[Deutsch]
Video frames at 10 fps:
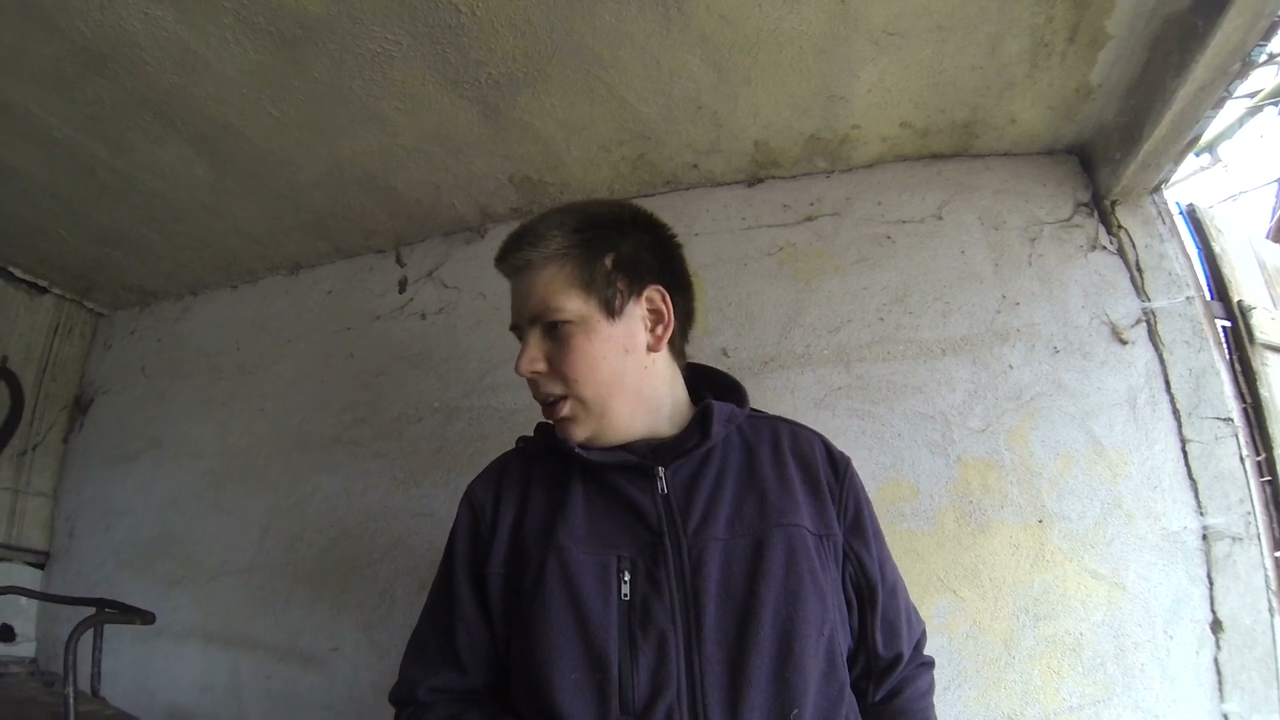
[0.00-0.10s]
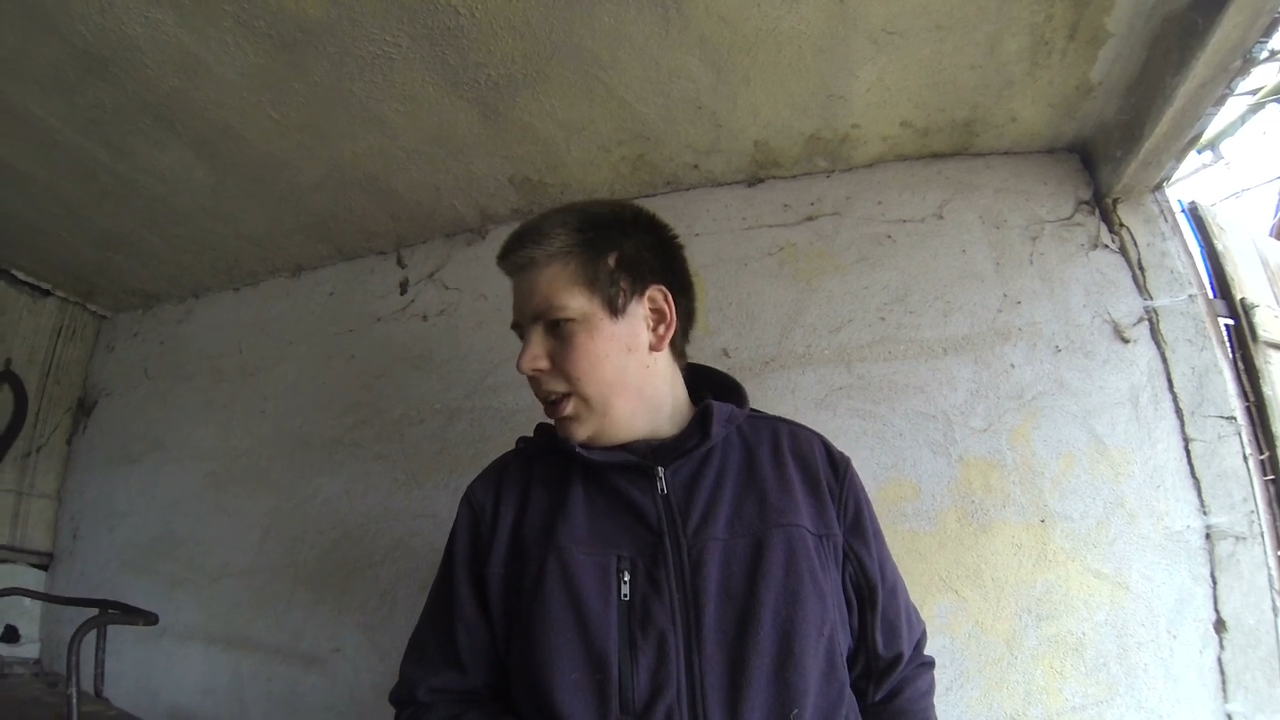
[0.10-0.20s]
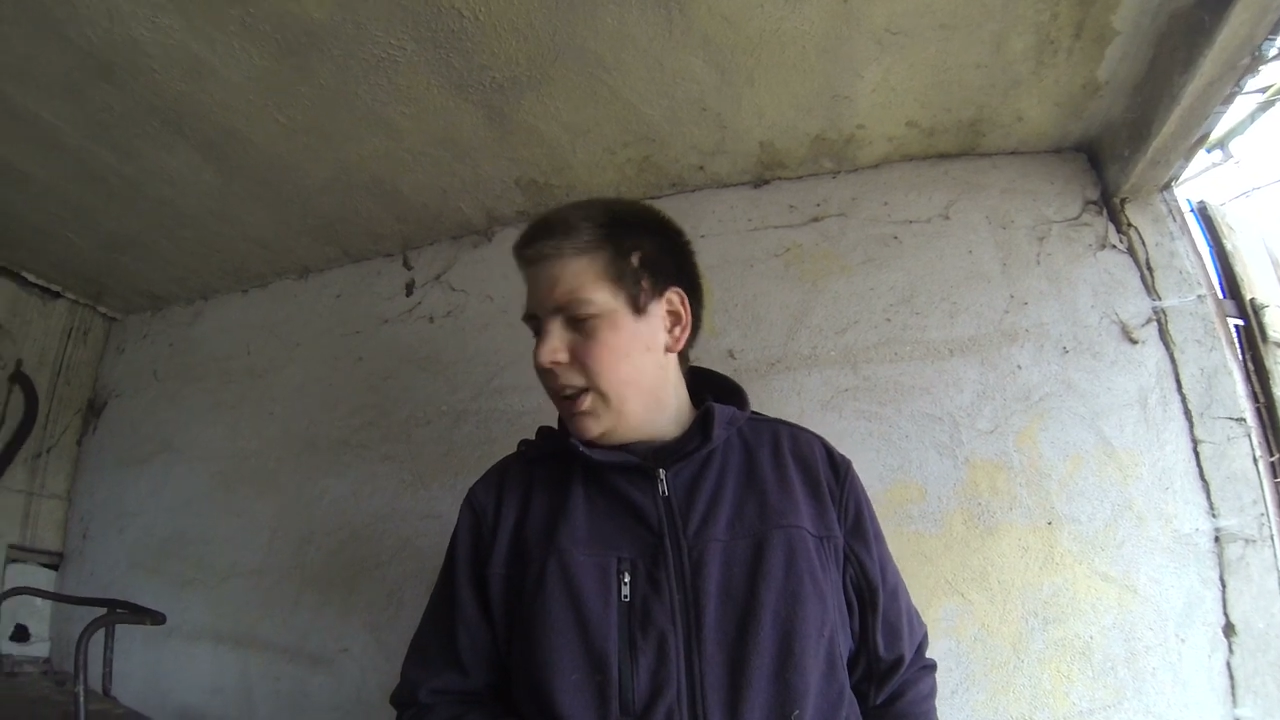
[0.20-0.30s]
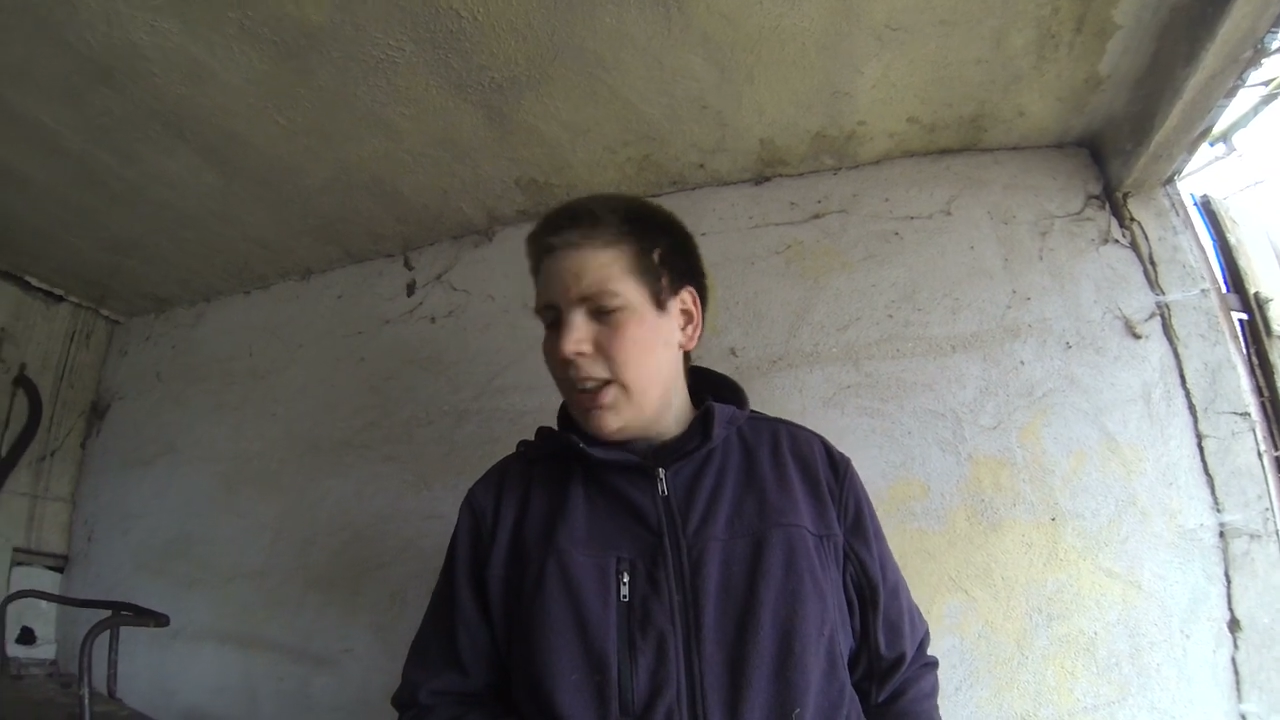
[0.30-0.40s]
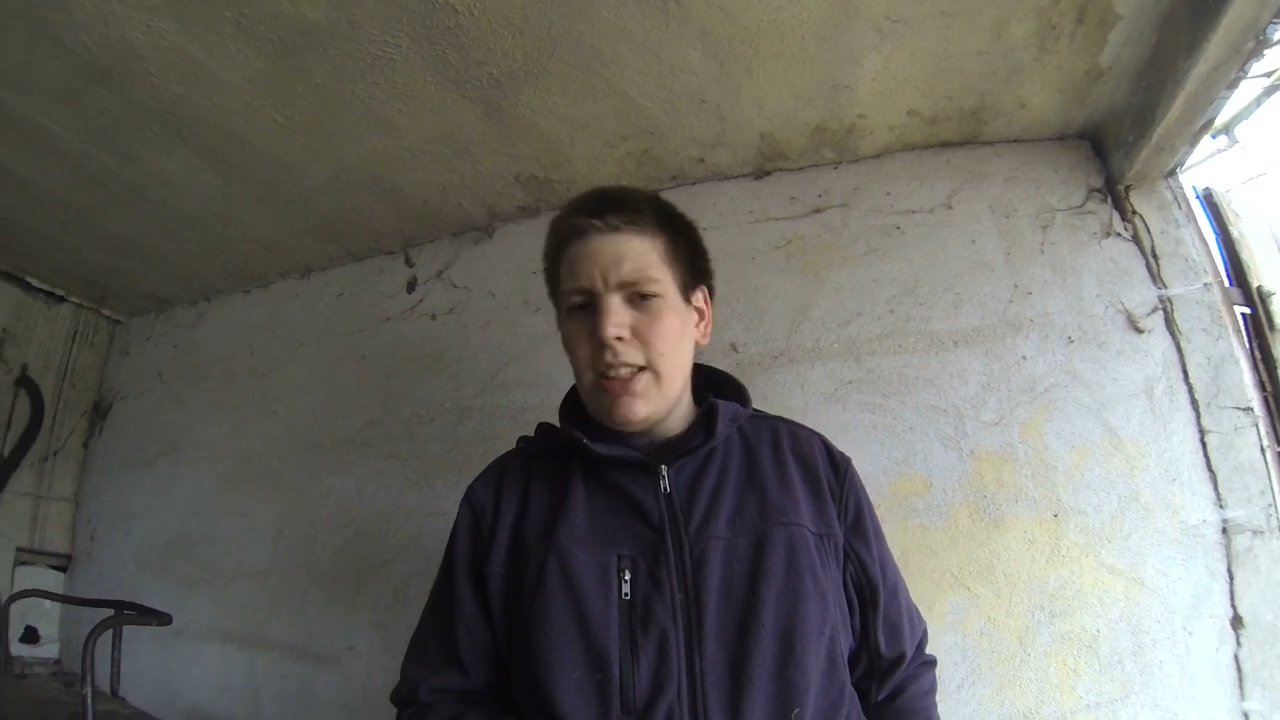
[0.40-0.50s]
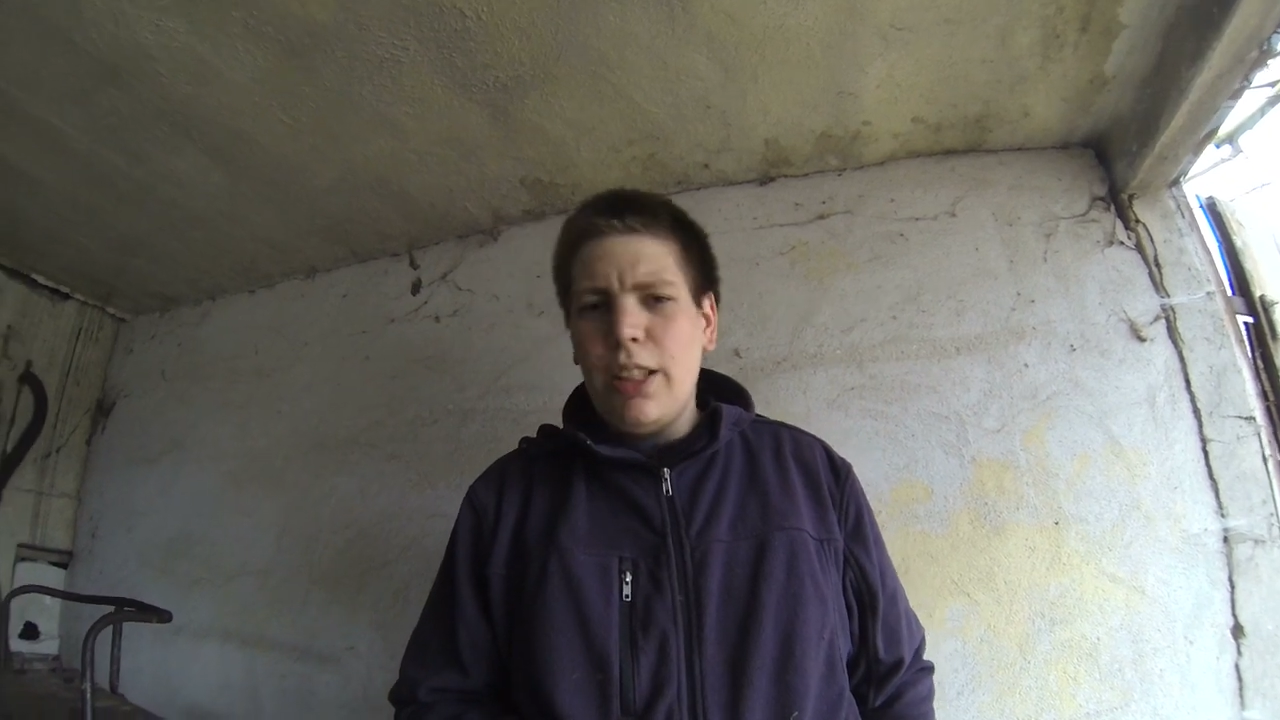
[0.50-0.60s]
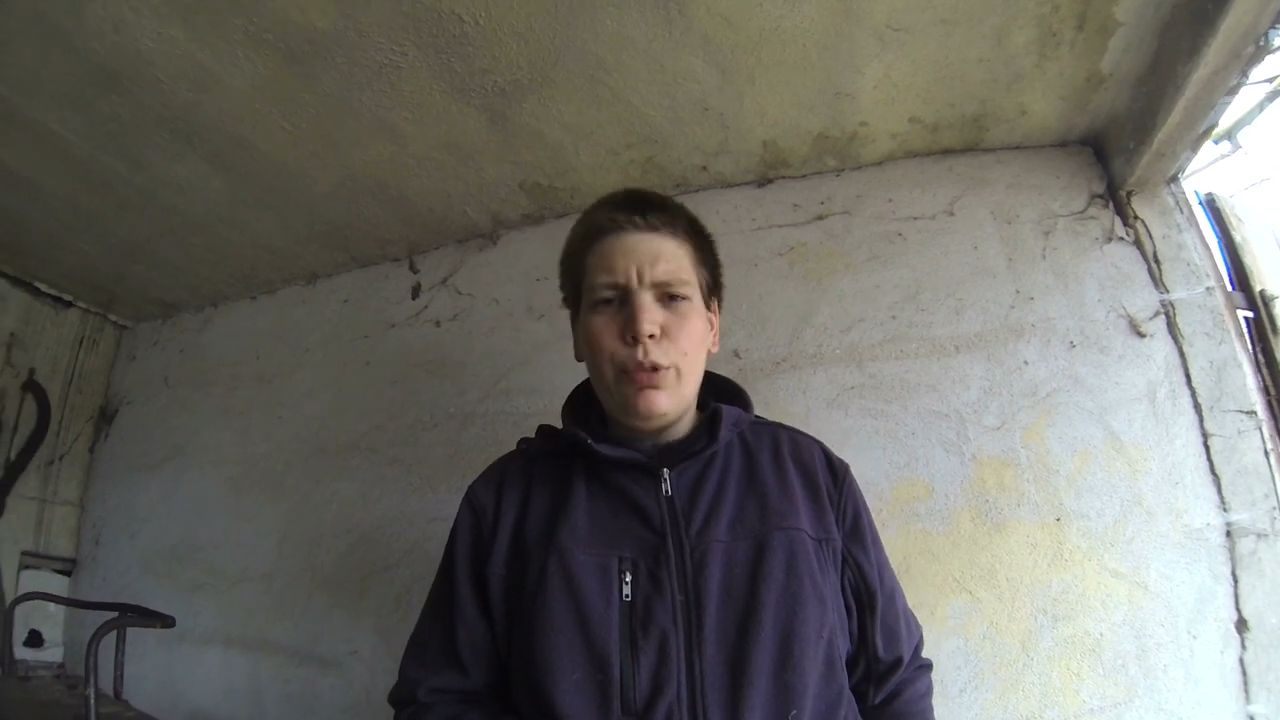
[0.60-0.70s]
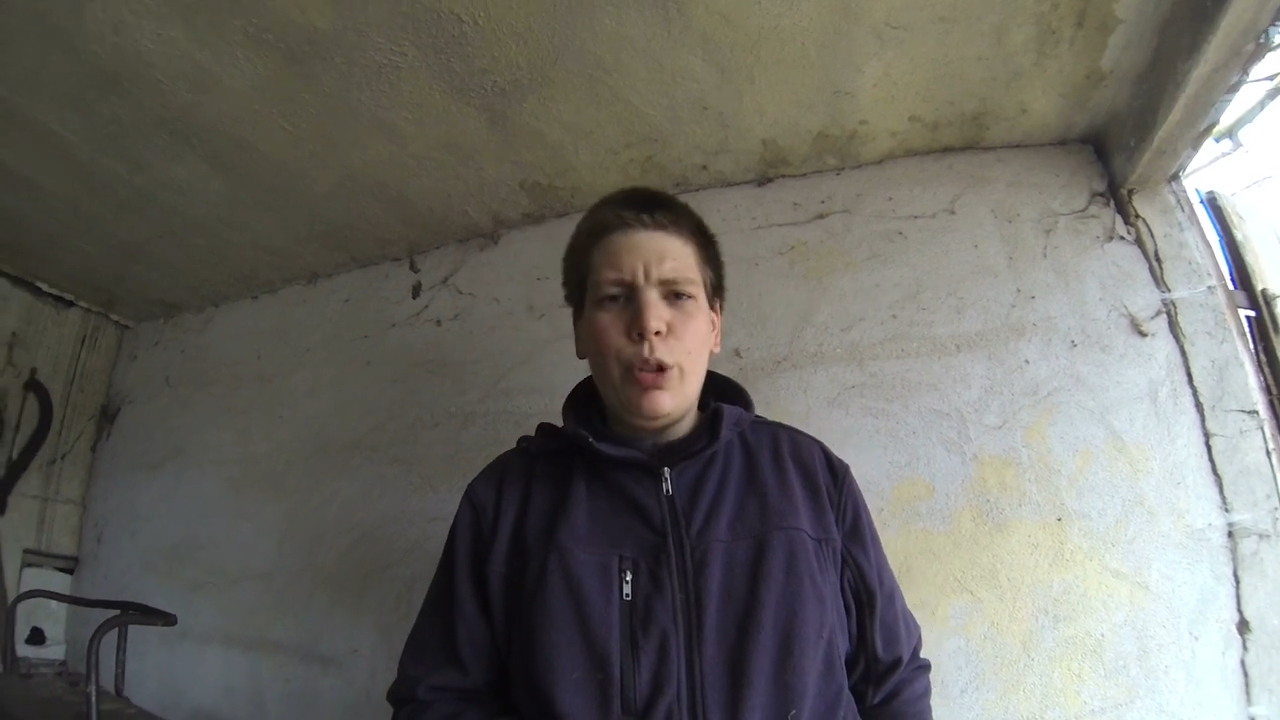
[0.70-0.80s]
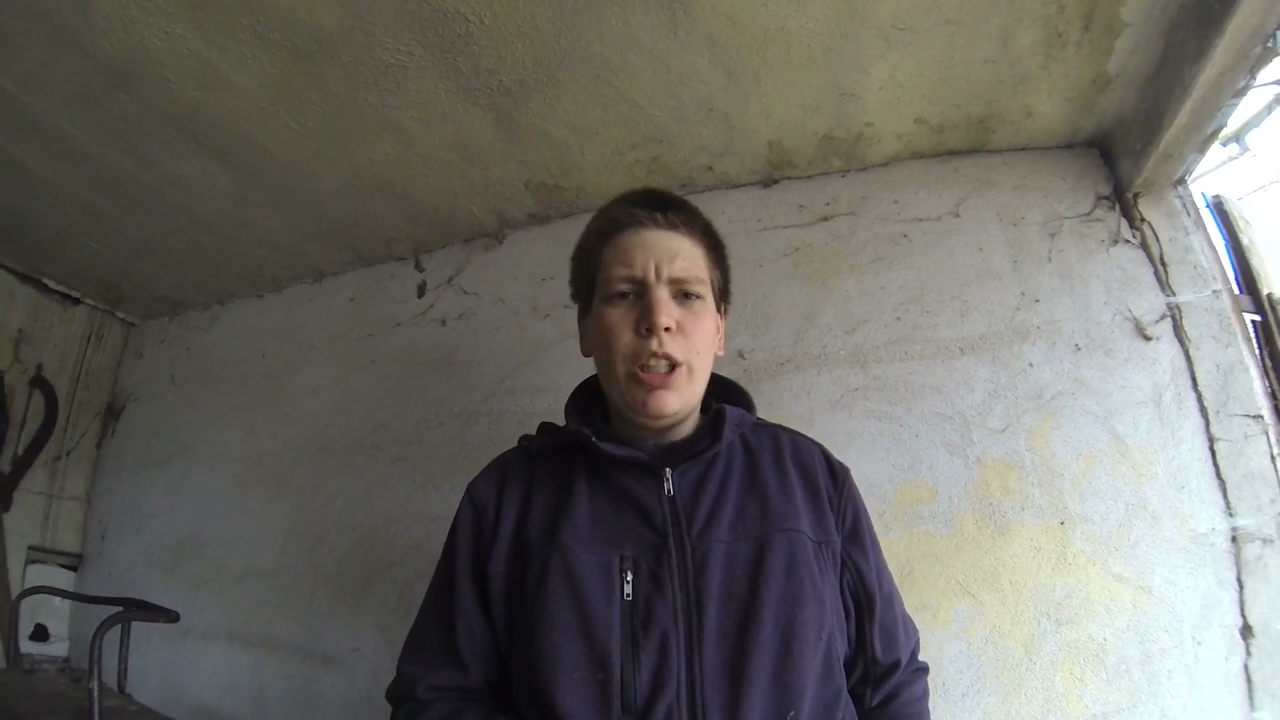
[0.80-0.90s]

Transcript: Den jetzt einfach